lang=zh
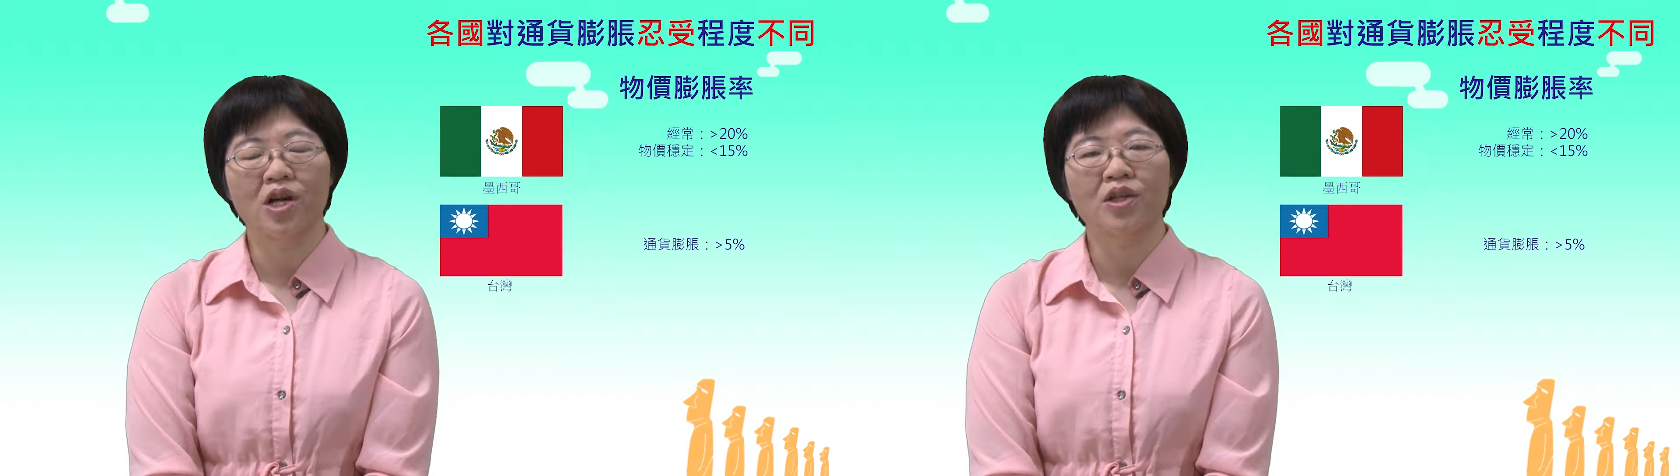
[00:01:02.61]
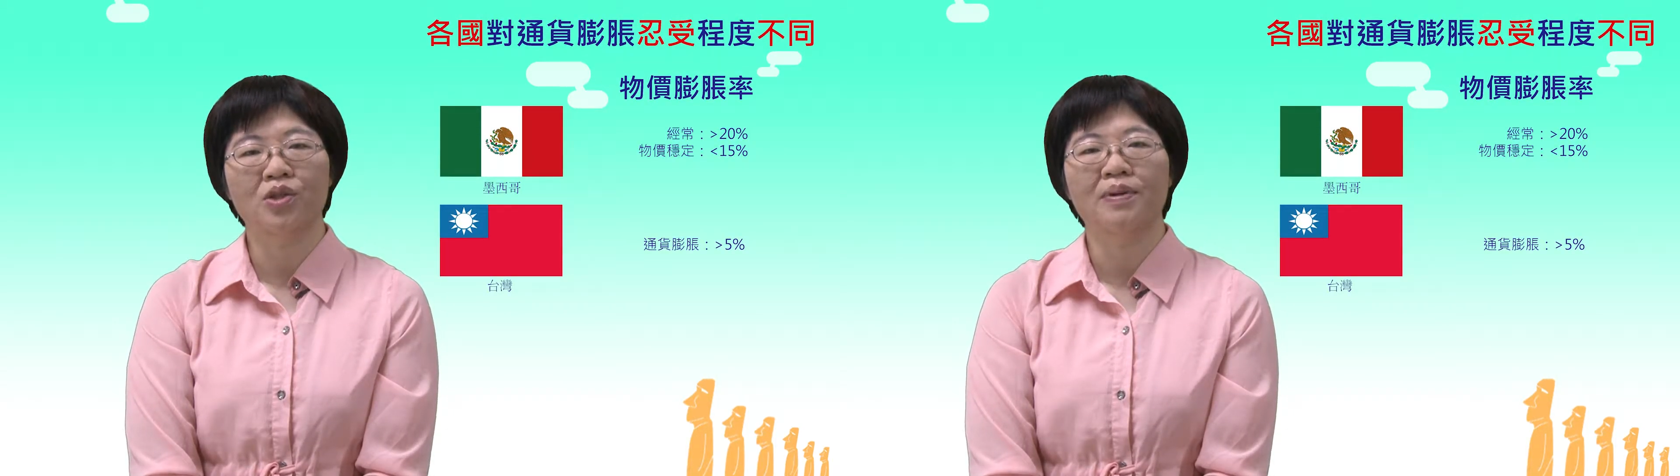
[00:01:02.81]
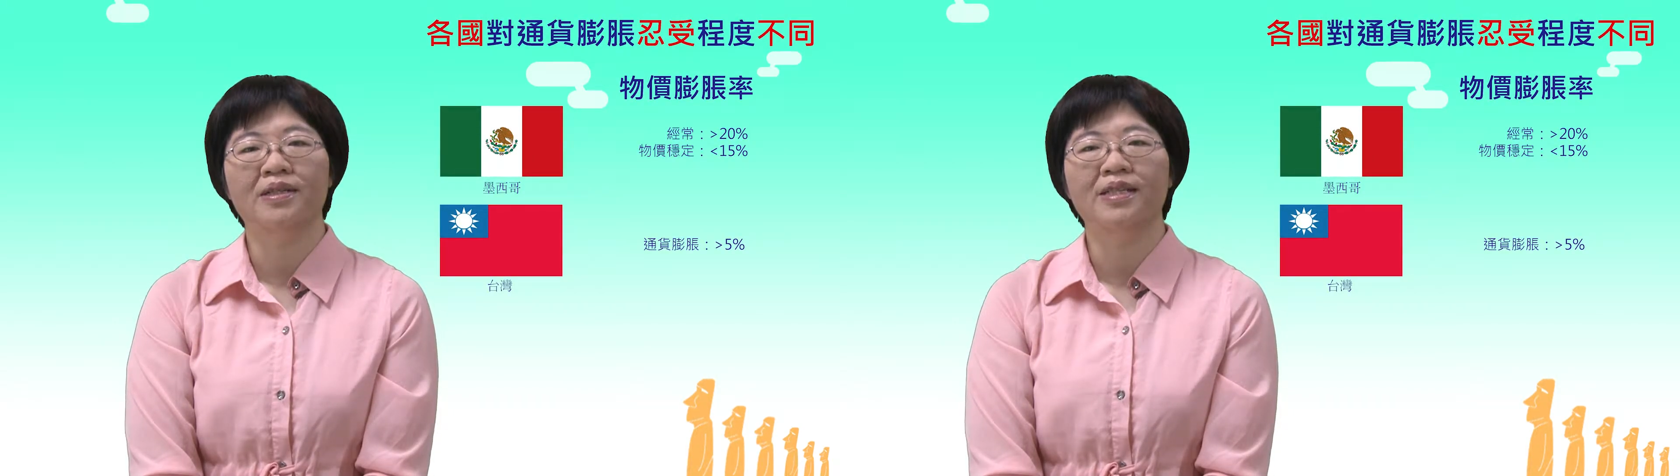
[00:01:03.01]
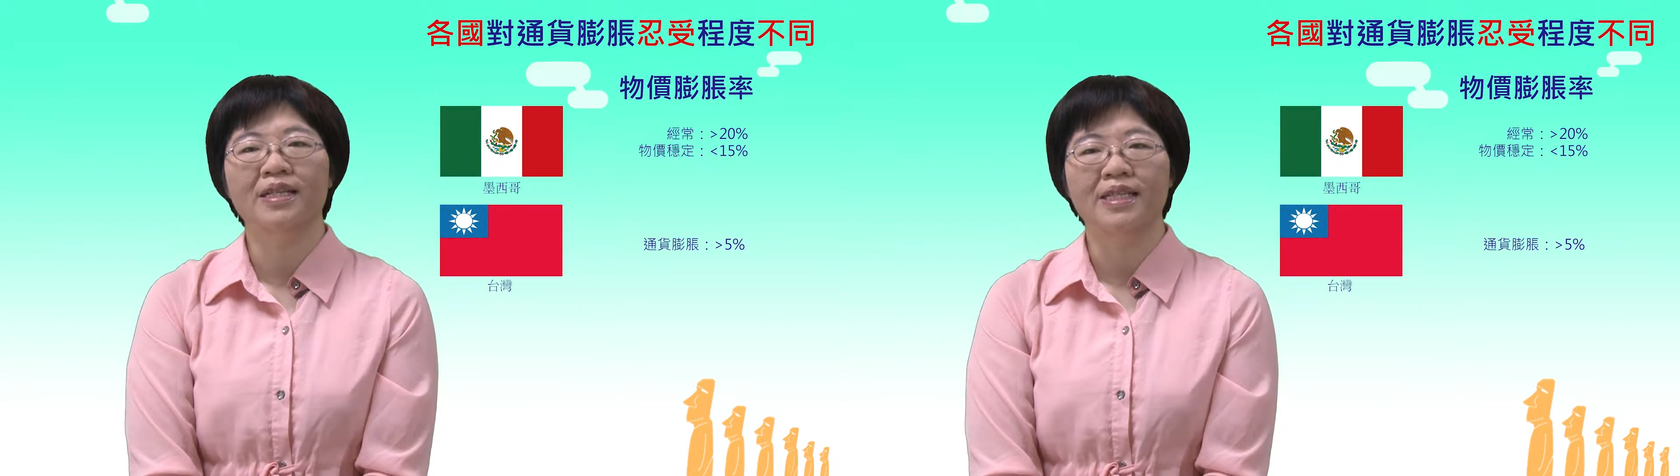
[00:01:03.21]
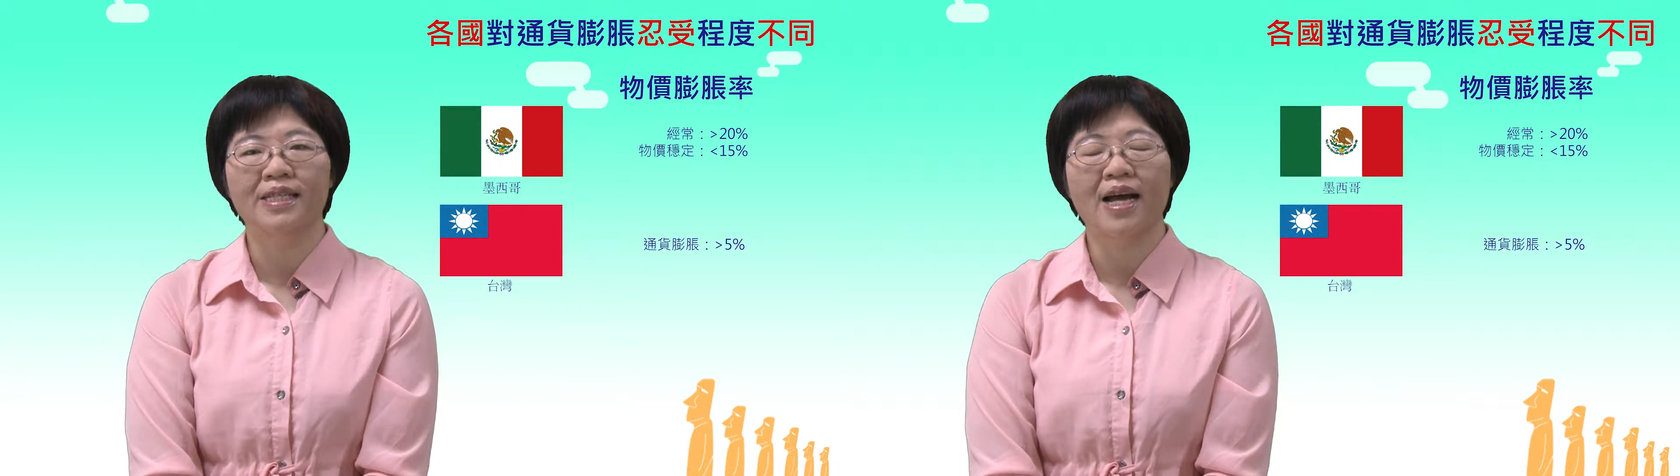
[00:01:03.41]
二十
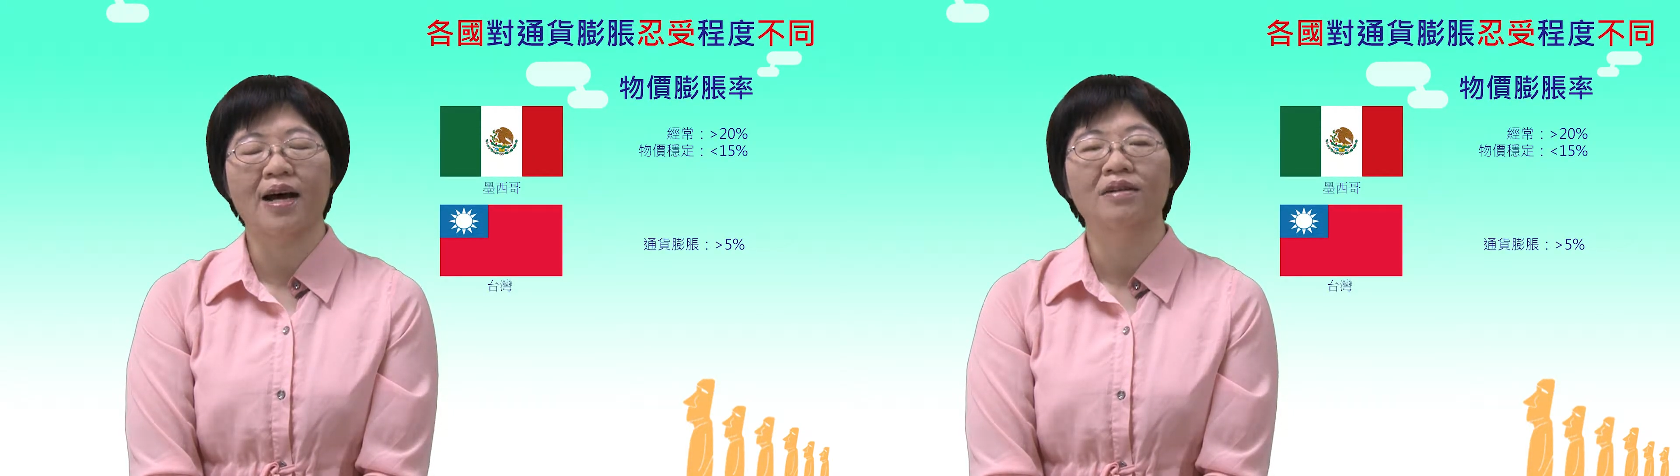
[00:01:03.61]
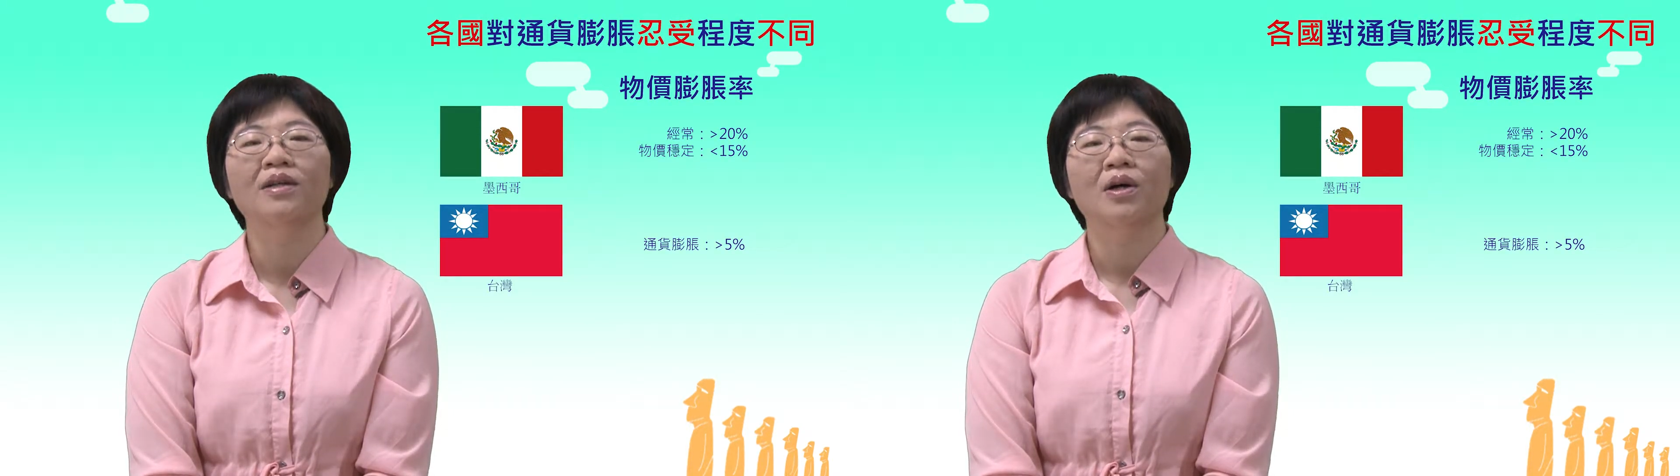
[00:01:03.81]
percent 以上，